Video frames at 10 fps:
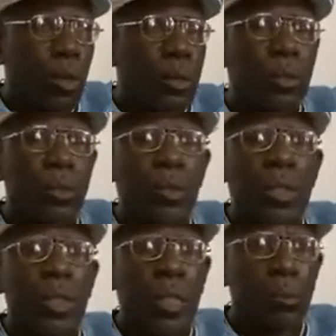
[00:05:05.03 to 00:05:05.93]
el son no
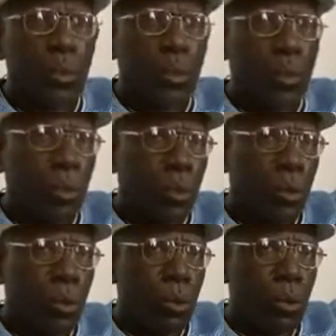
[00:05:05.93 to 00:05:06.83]
tenía tampoco
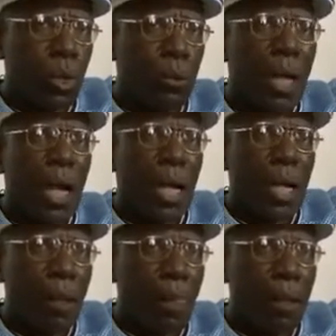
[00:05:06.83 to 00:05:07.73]
...maracas...
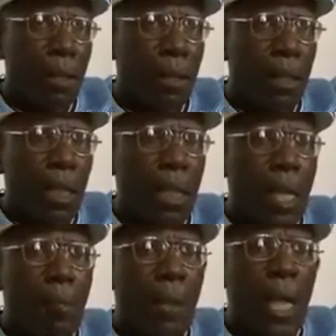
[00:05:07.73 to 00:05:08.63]

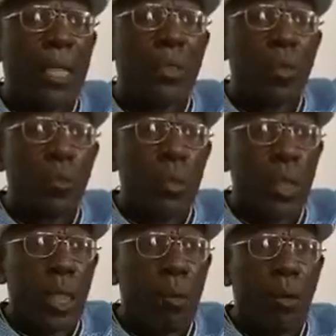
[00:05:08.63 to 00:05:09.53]
Las maracas se lo
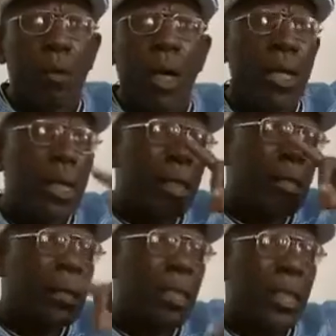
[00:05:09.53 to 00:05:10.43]
ponen en el agua. Hay quien
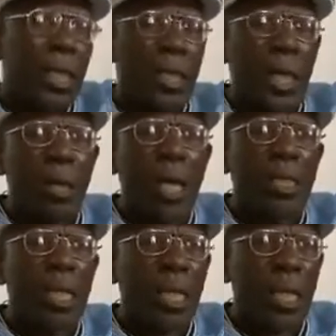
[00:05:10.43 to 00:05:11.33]
dice que es
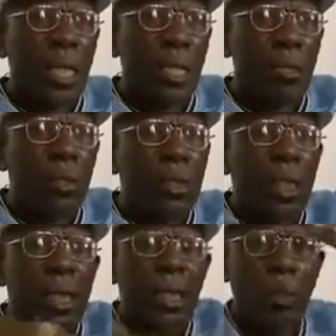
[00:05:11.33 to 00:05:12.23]
el, chequeré. No, el
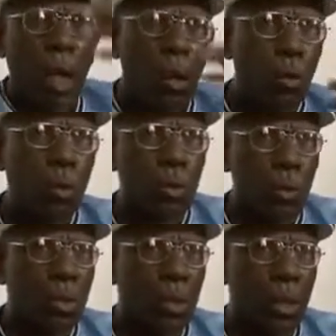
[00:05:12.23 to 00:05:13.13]
chequeré se toca uno
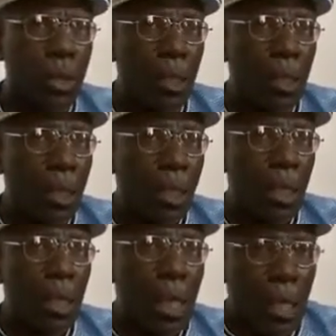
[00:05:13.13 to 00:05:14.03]
solo así.
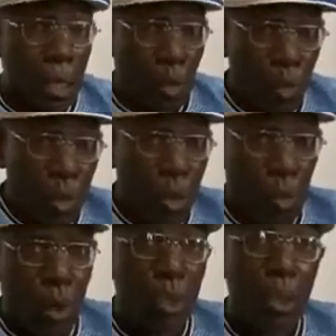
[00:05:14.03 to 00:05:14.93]
El ericundi se
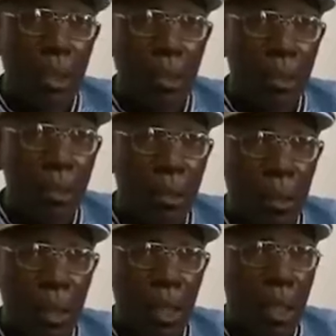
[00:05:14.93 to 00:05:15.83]
toca así.
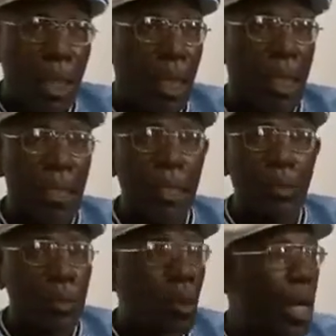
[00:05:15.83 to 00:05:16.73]
Y si
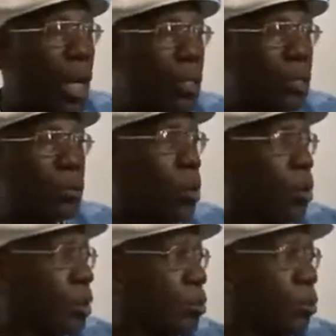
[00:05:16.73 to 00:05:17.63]
tú tocas, si
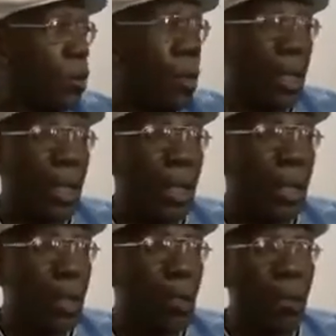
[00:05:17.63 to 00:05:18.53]
tú, si tú
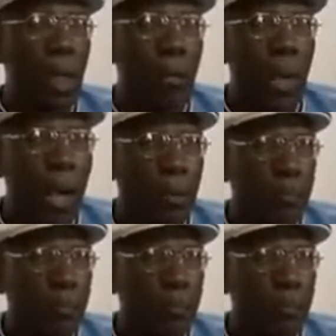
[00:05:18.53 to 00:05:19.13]
coges el oviapá,